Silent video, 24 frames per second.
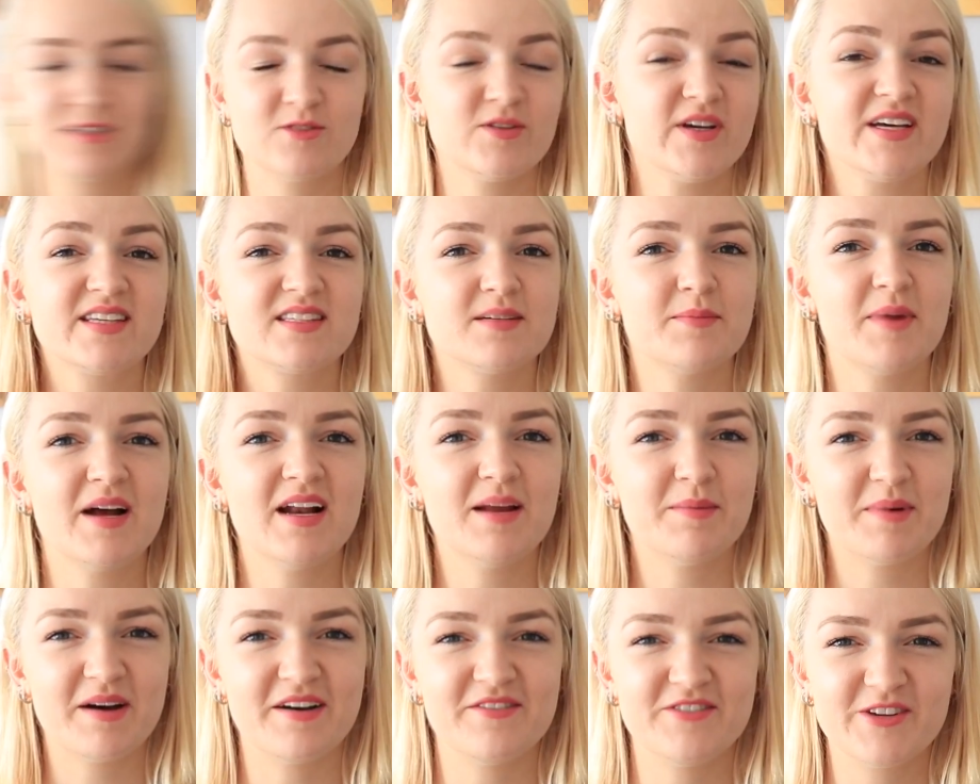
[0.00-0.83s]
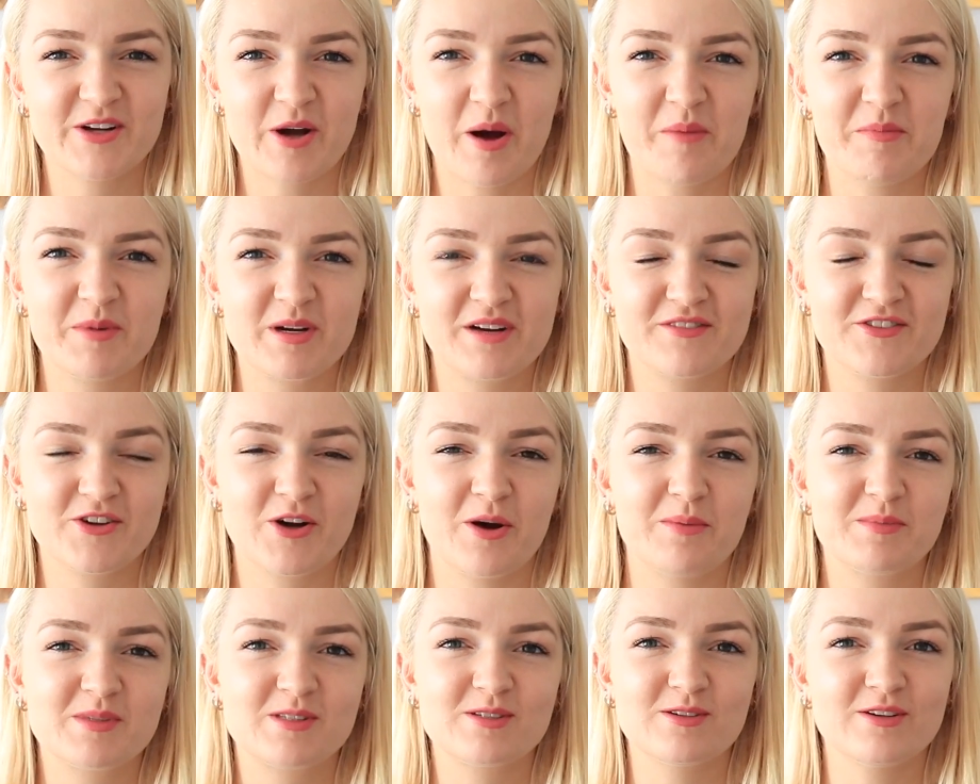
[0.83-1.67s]
Zuerst einmal aber willkommen oder
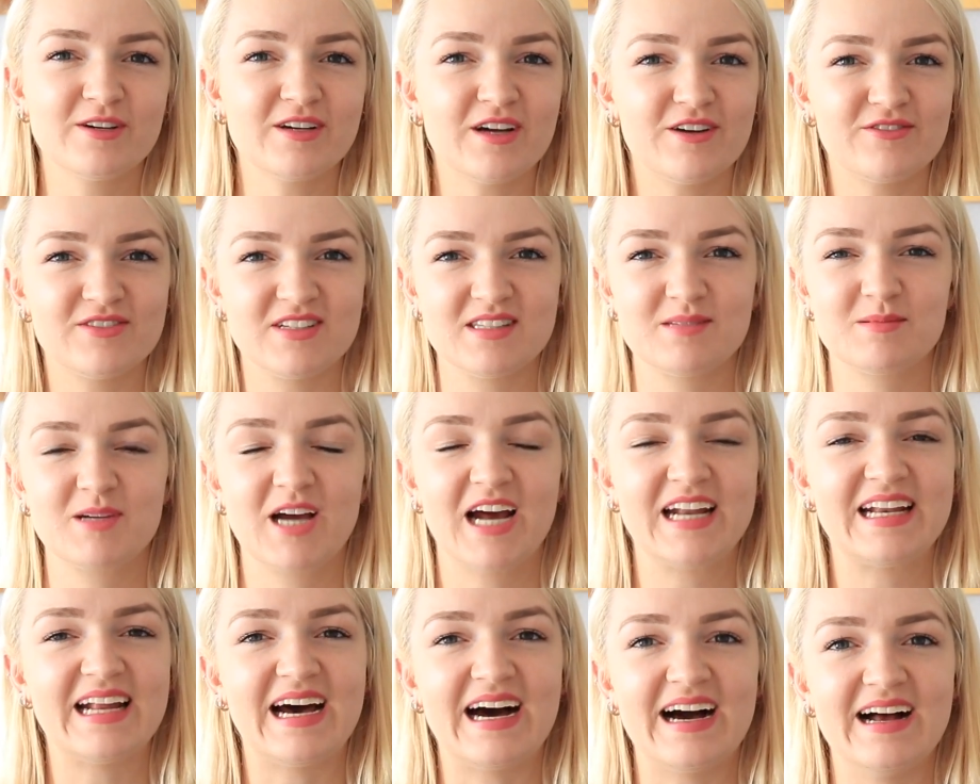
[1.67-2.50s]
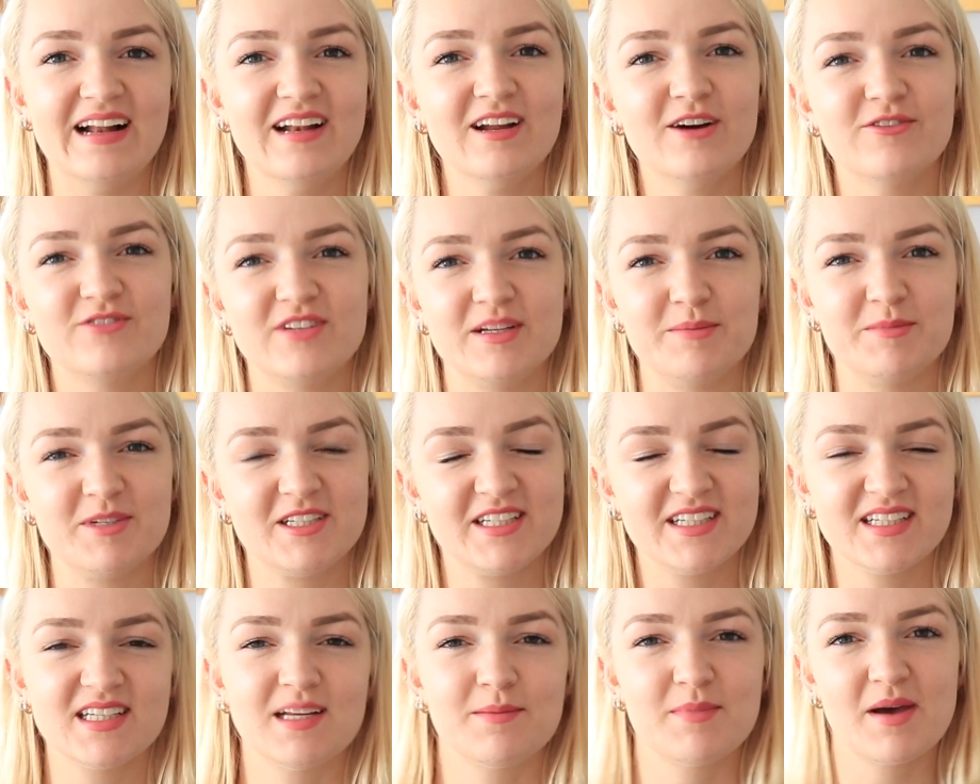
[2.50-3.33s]
willkommen zurück auf diesem Kanal, auf dem ich
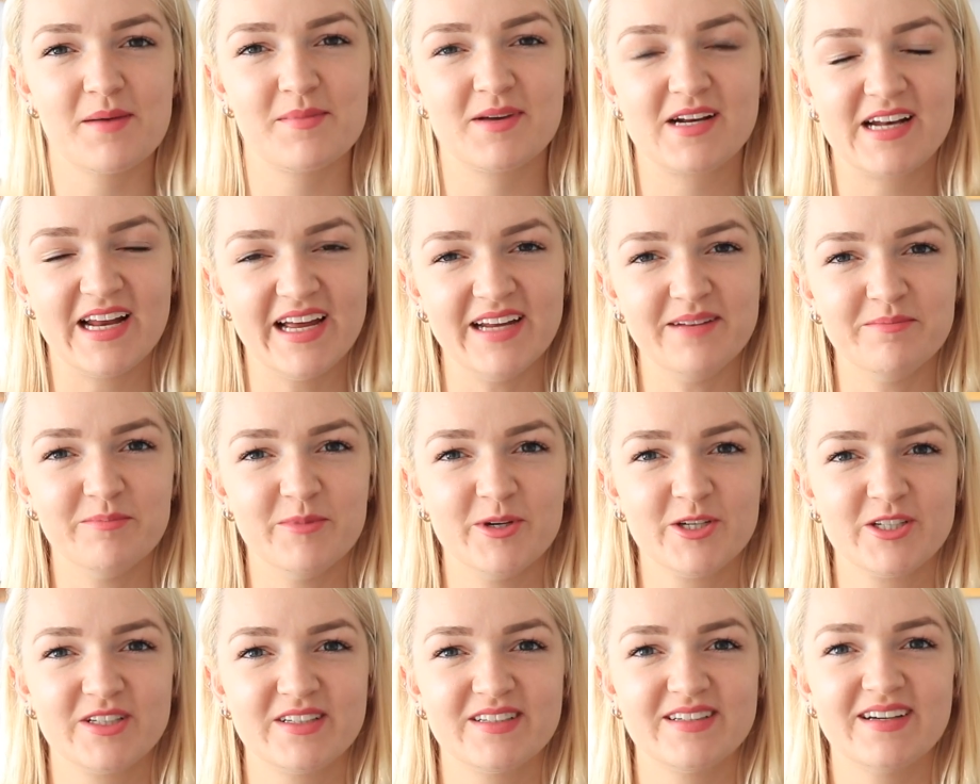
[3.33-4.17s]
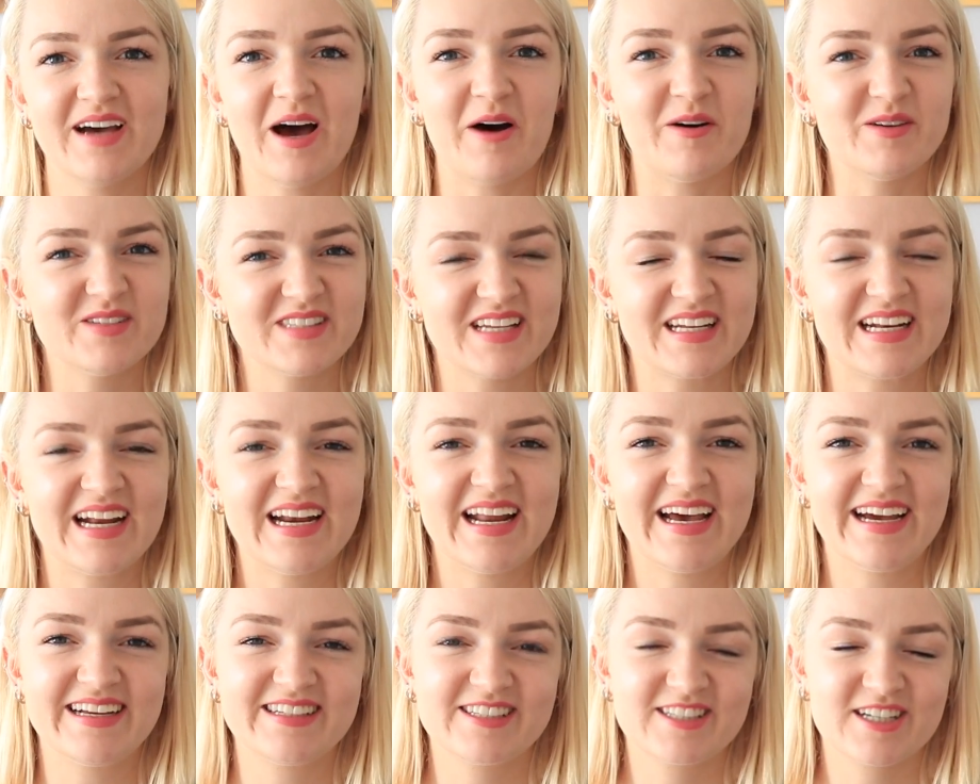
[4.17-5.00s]
dich dabei begleiten möchte, aus deiner
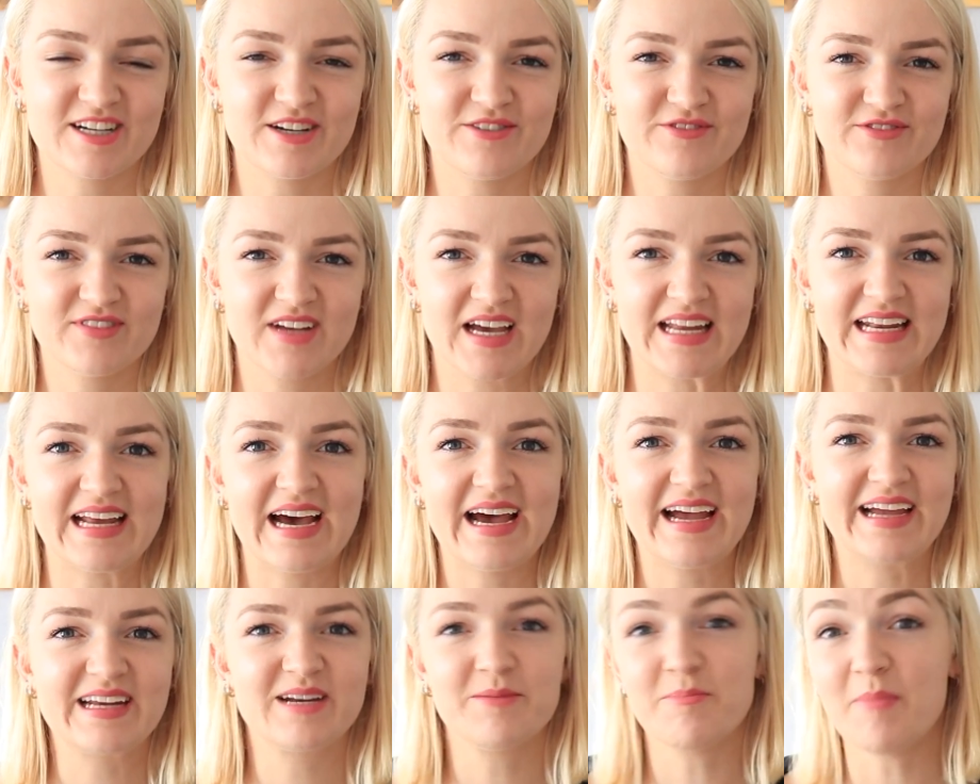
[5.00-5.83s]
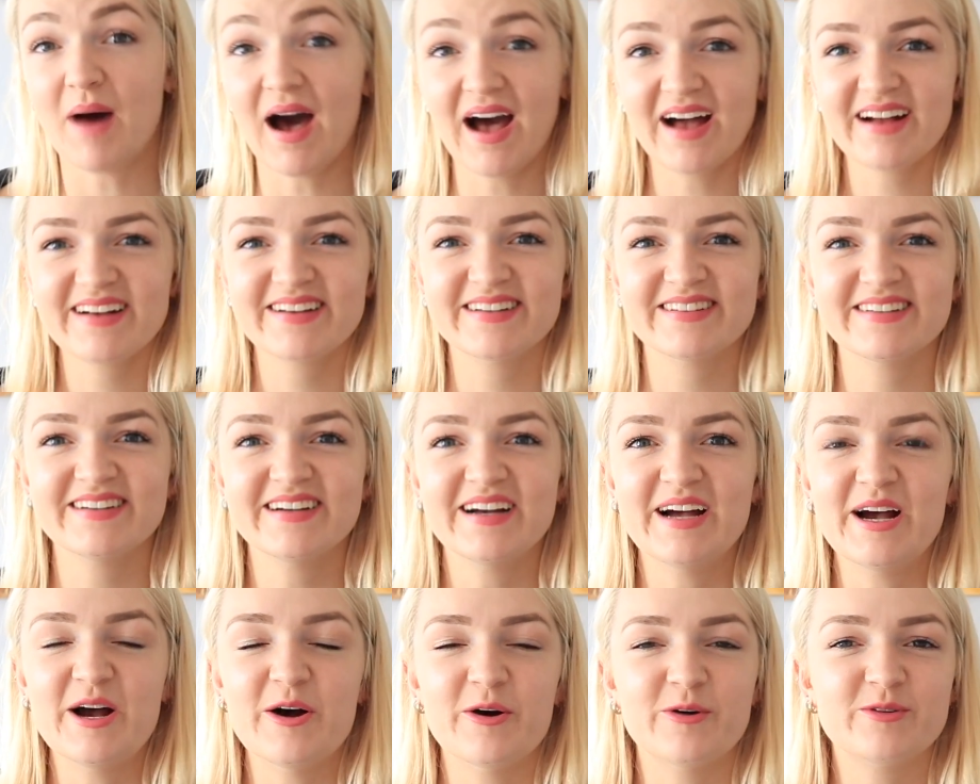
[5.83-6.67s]
Leidenschaft eine eigene Marke
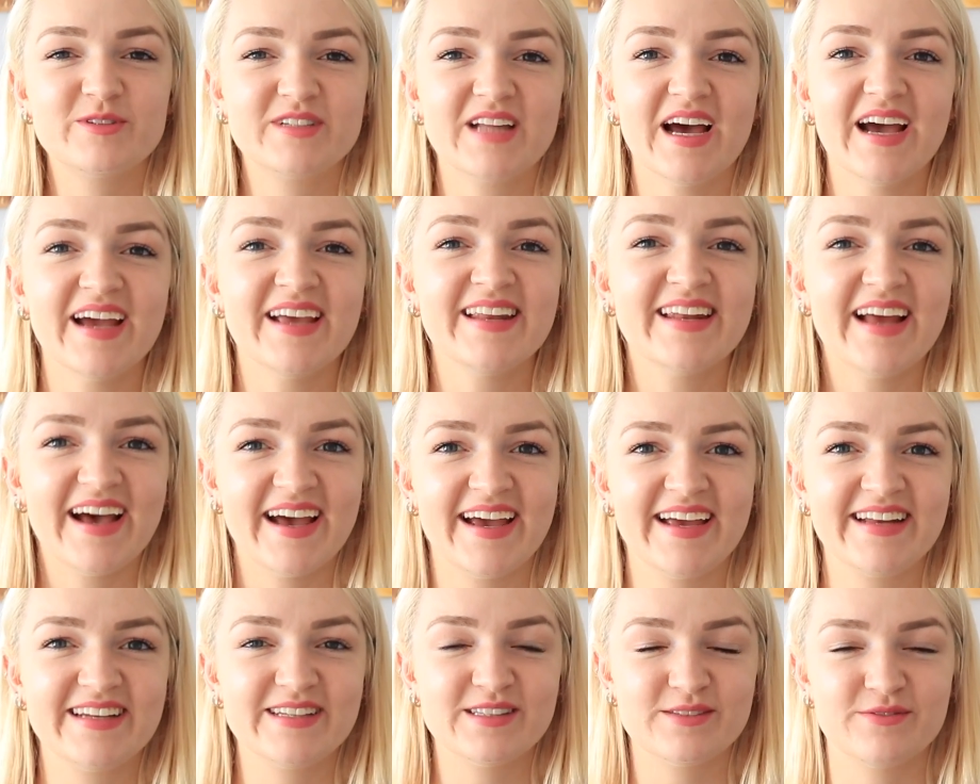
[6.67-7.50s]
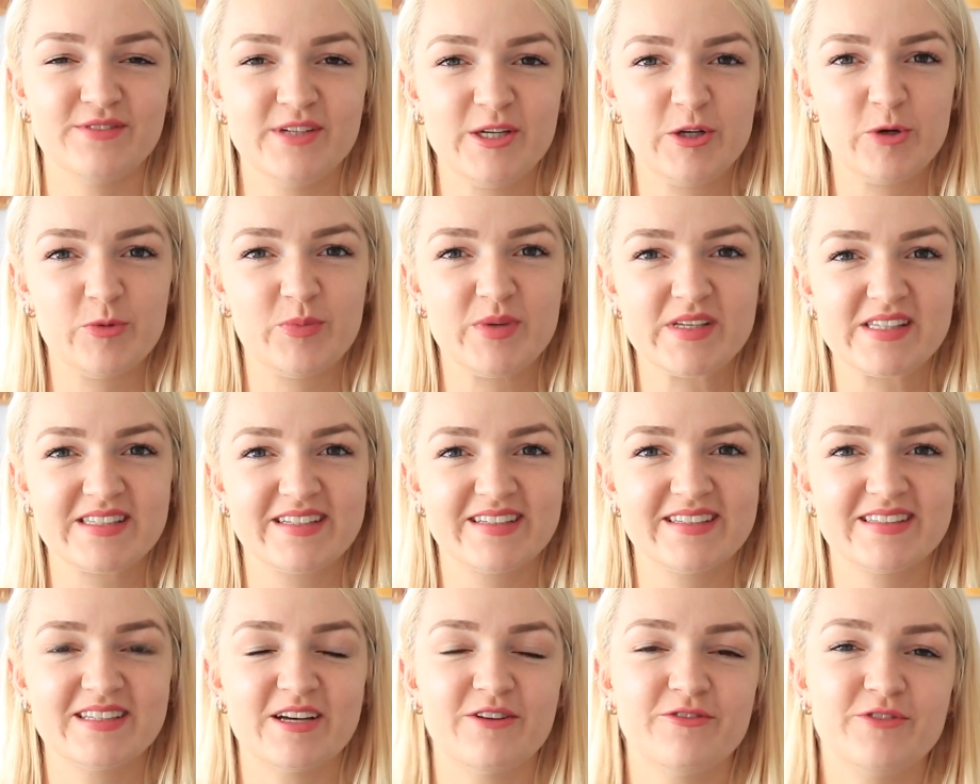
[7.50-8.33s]
und dein eigenes
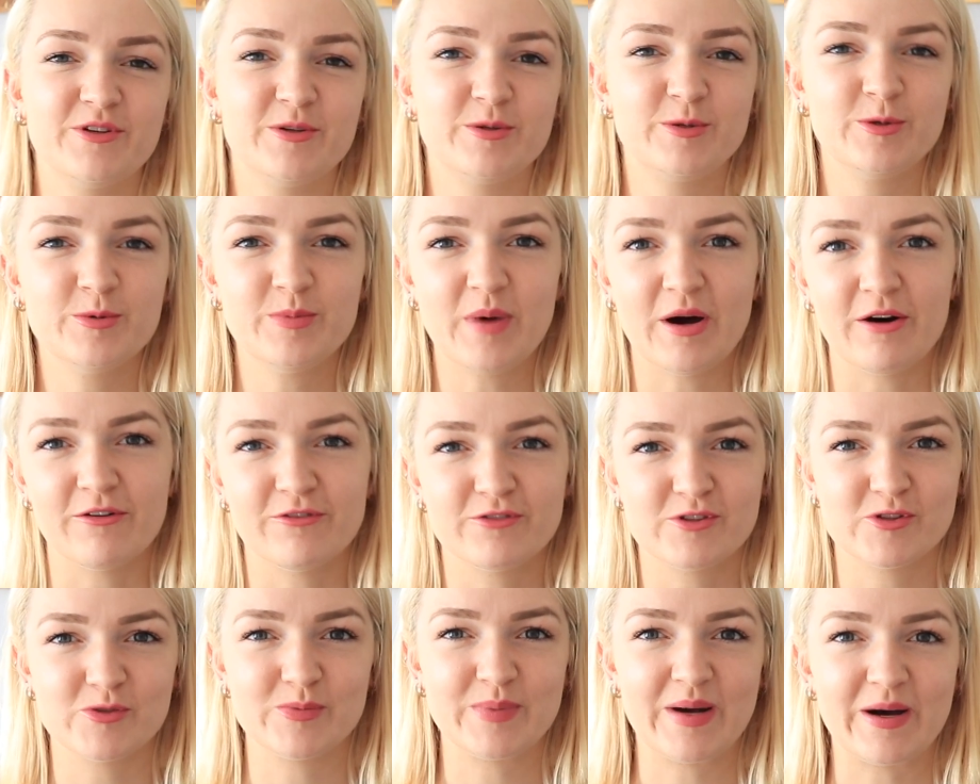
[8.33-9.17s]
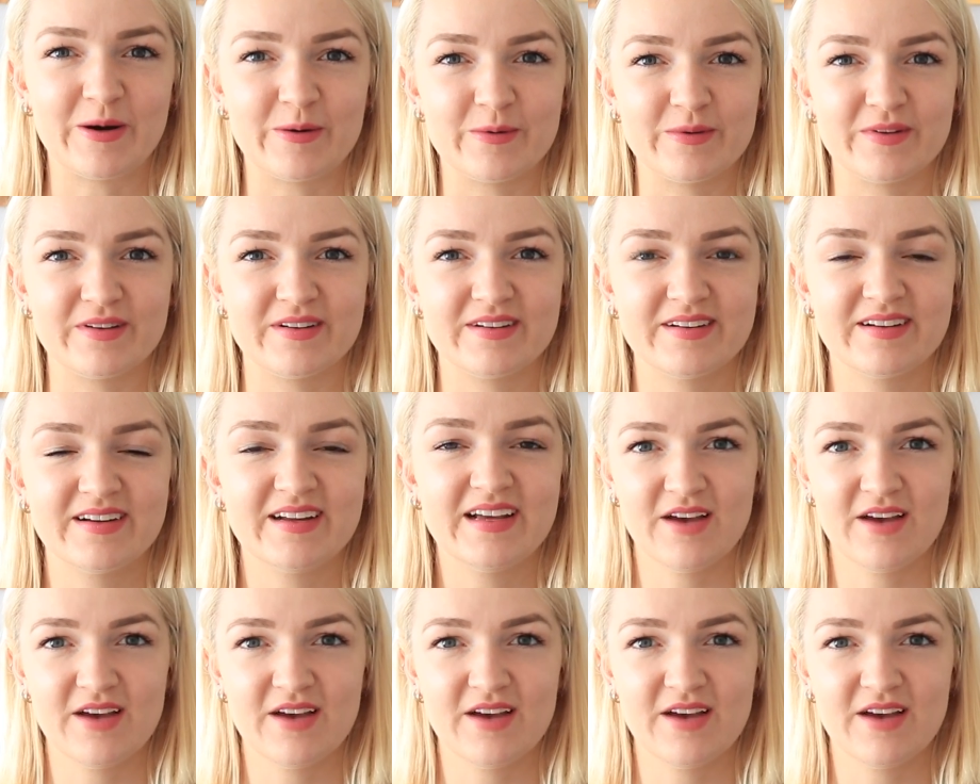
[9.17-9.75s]
Videobusiness auf YouTube aufzubauen.